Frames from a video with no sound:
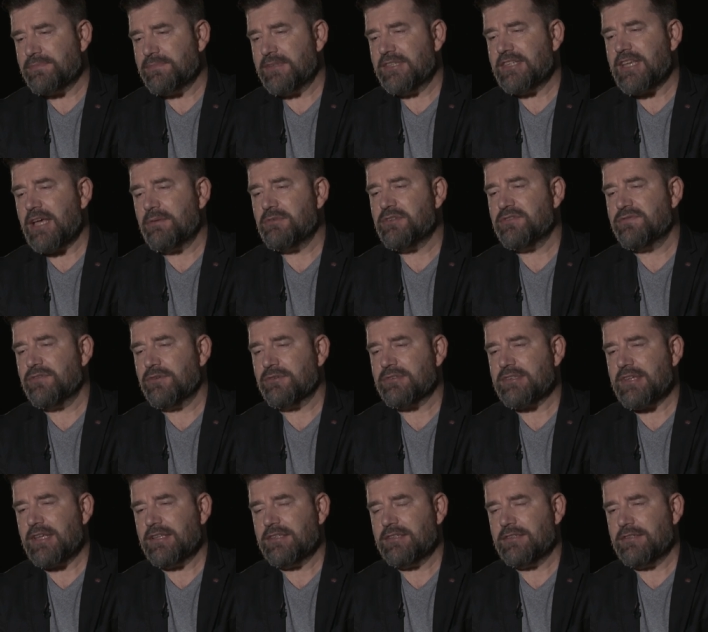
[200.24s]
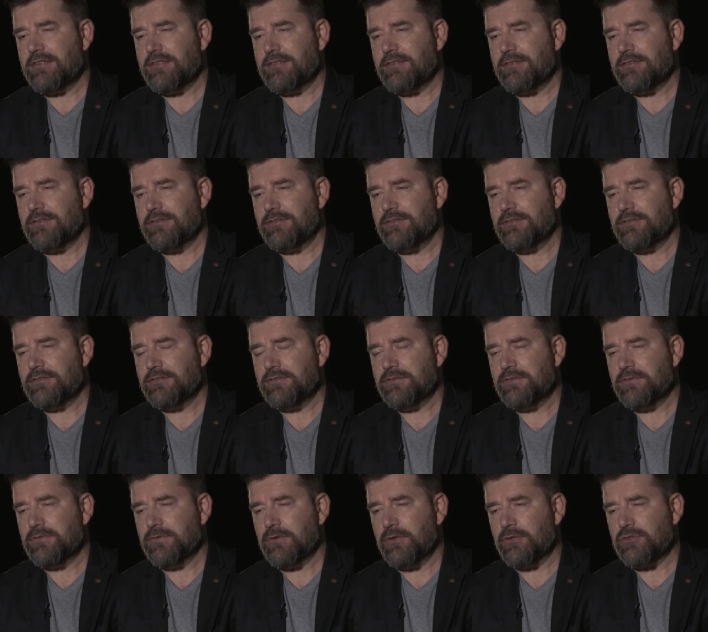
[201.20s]
z mediami związany
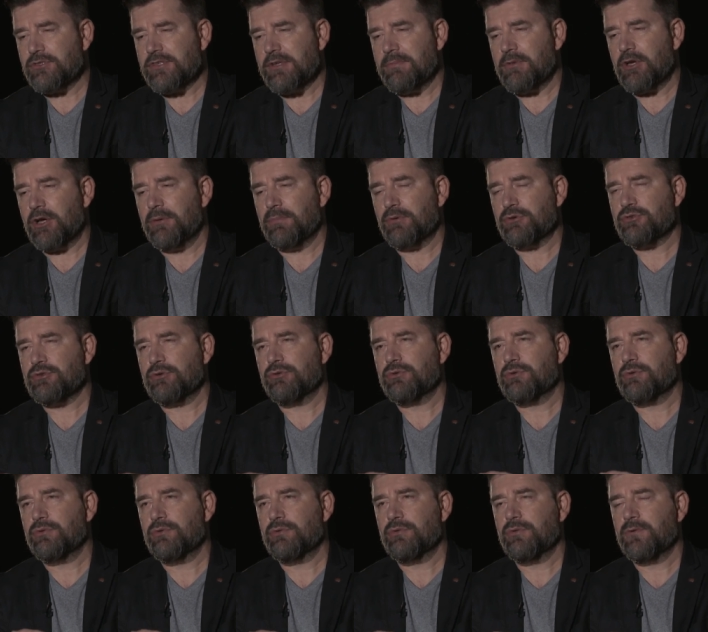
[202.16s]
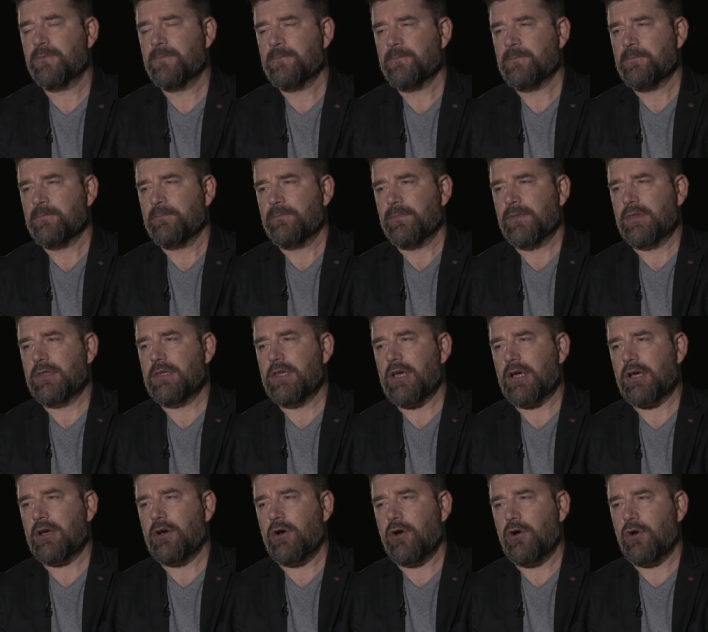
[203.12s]
od samego początku
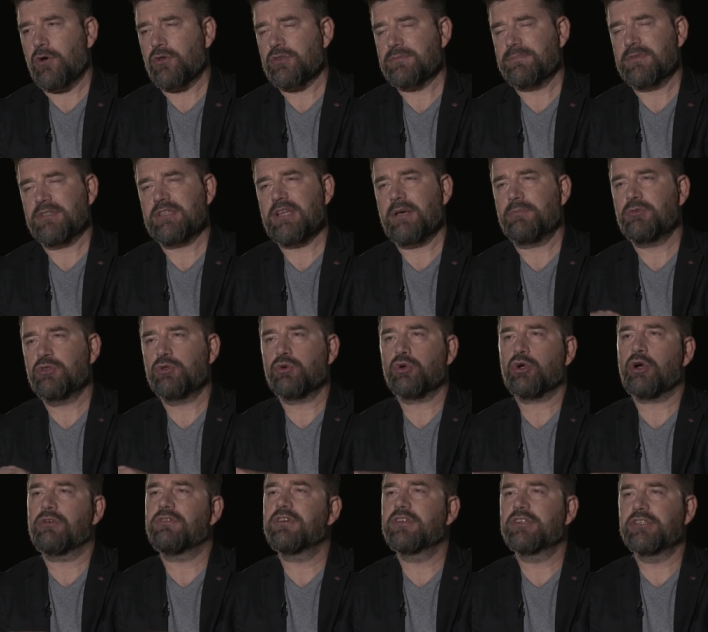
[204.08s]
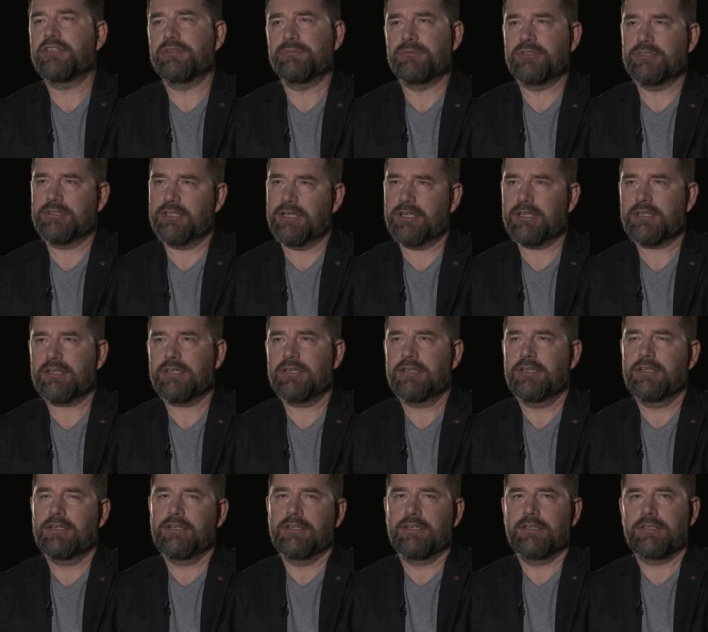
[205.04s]
jako z mediami drukowanymi, tak?
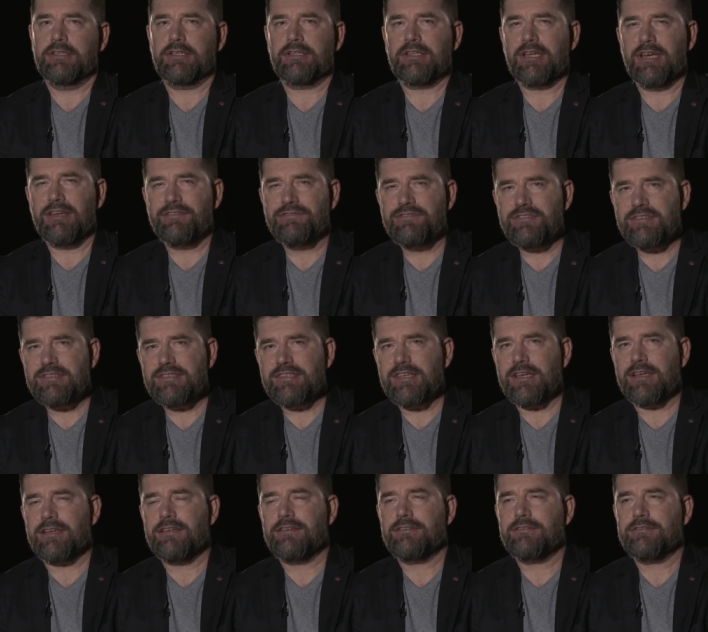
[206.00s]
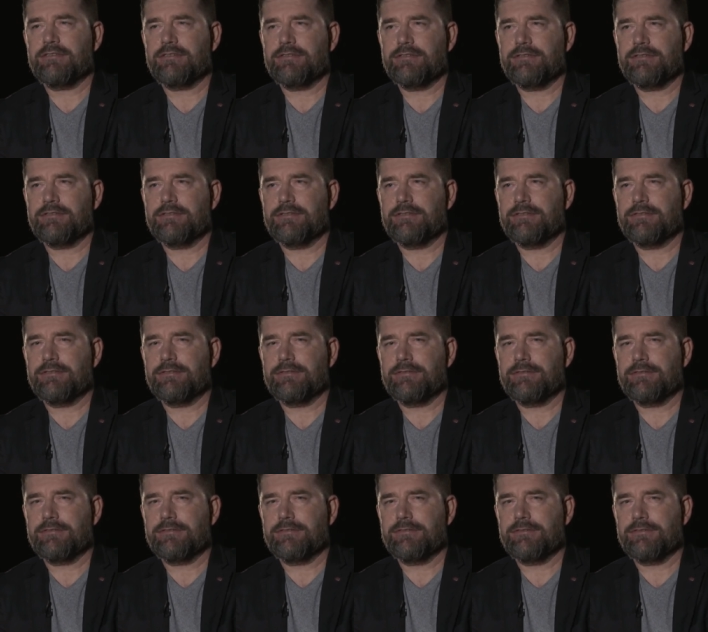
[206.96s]
Ta telewizja,
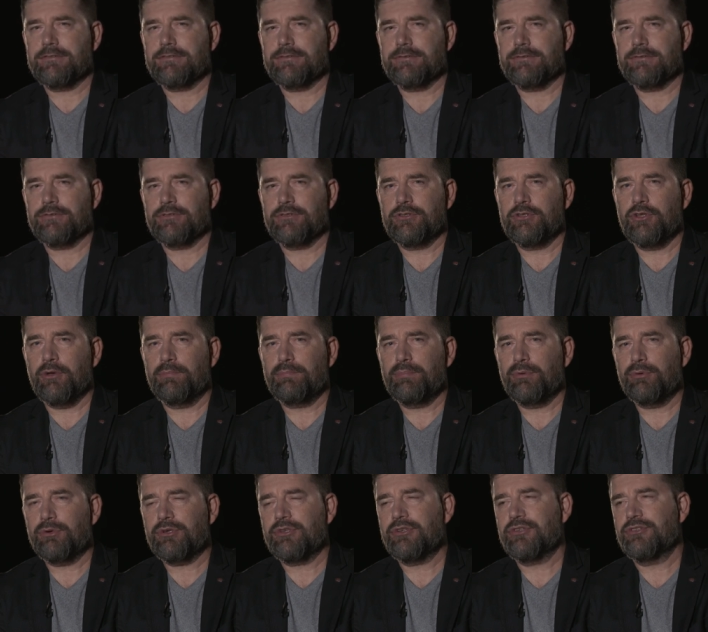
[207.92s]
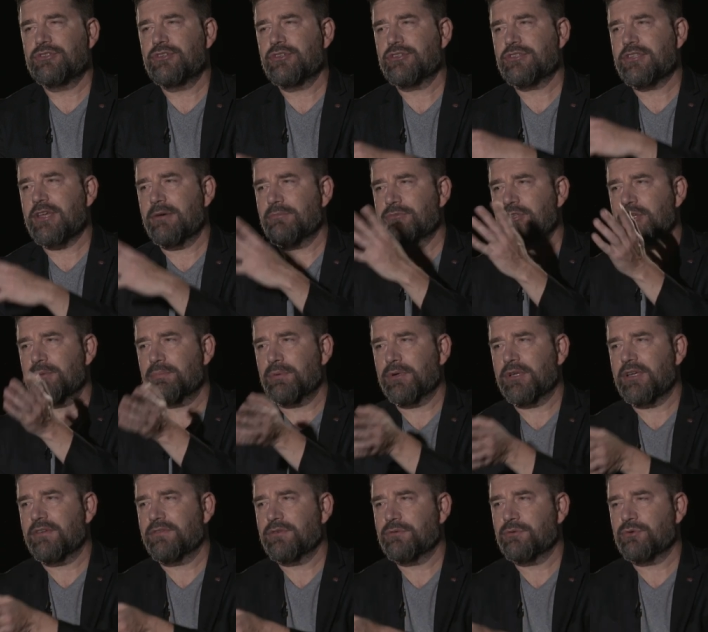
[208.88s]
dopóki gdzieś tam nie
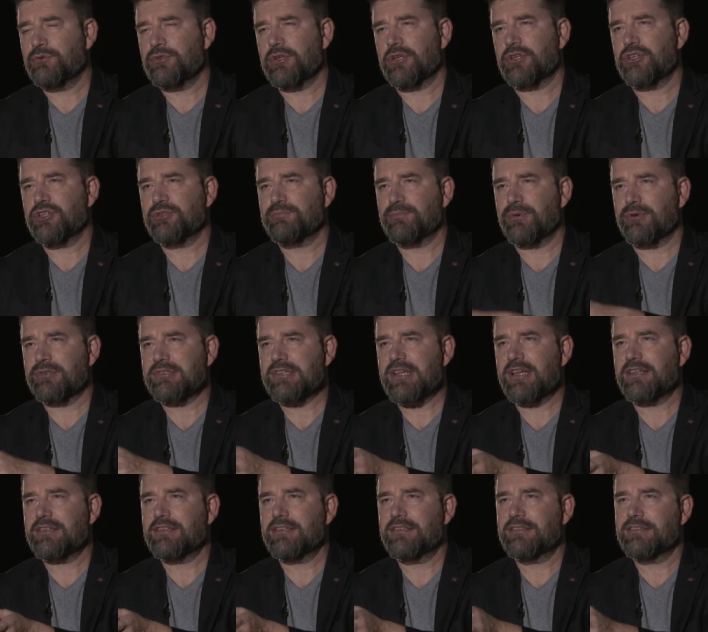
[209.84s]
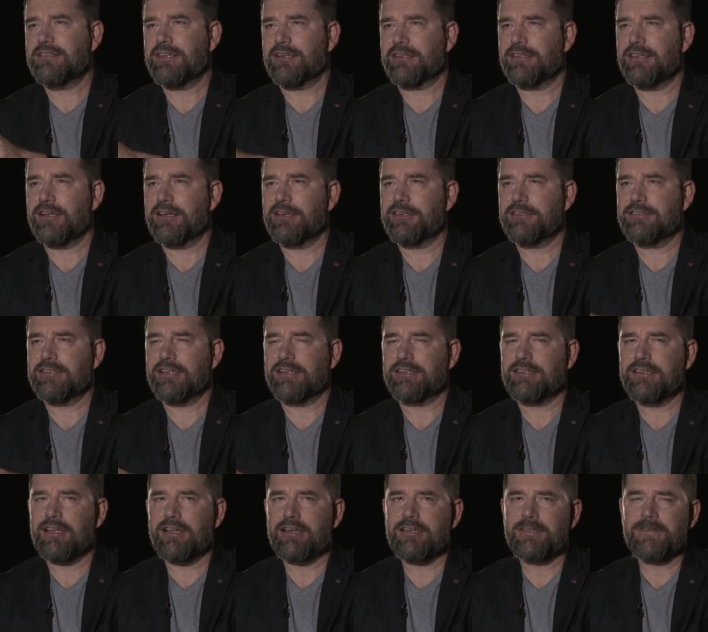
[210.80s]
pojawiły się jakieś polsaty i tak dalej, i
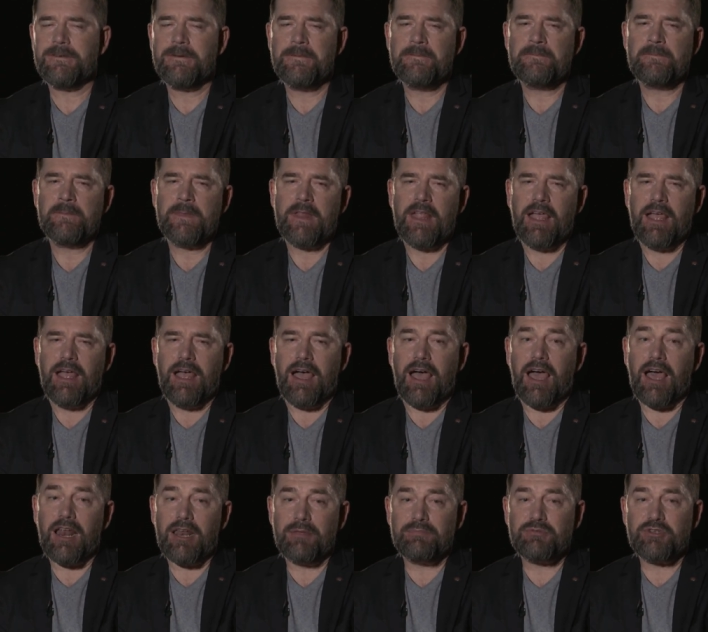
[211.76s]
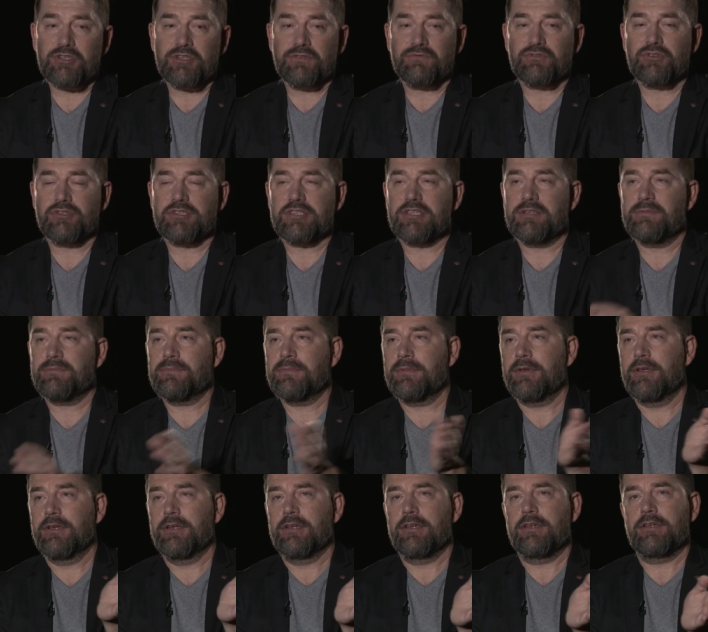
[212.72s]
tak dalej, ale przede
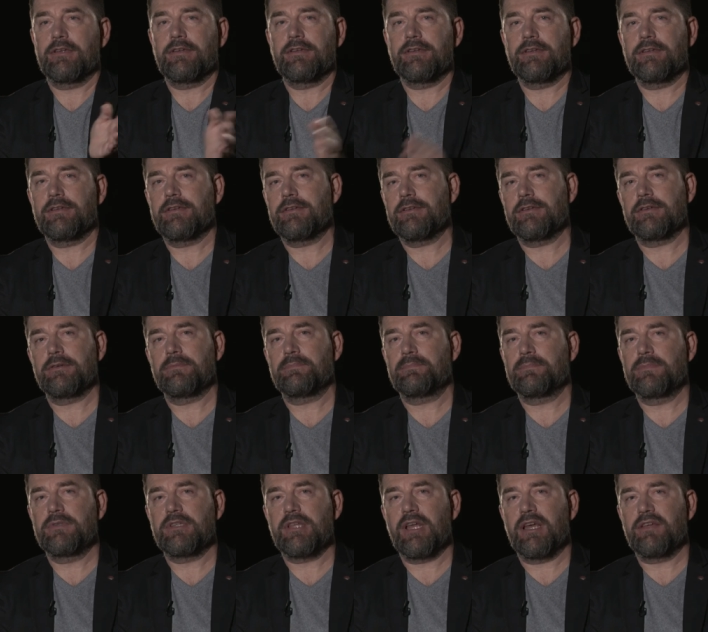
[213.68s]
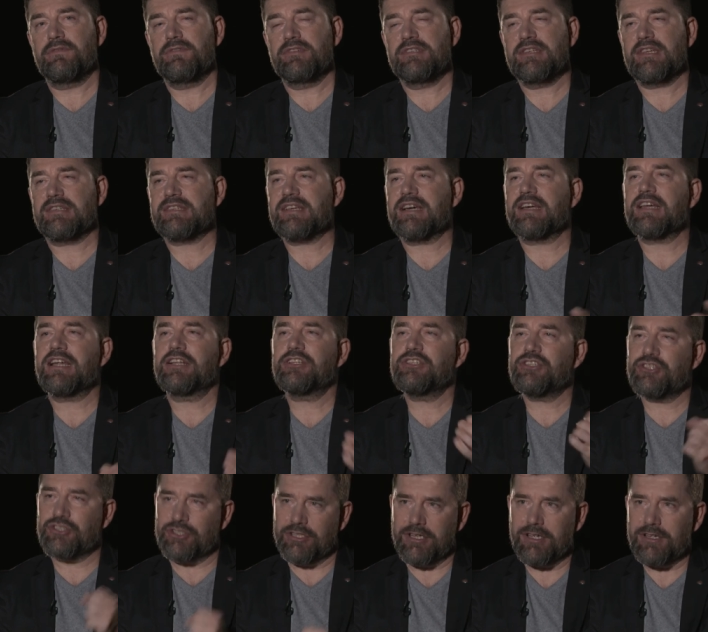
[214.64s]
wszystkim y, telewizja
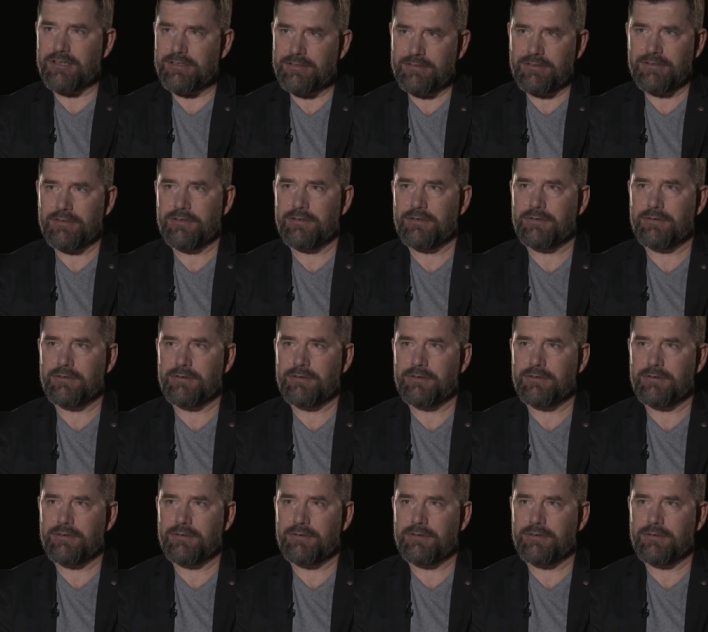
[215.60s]
zagraniczna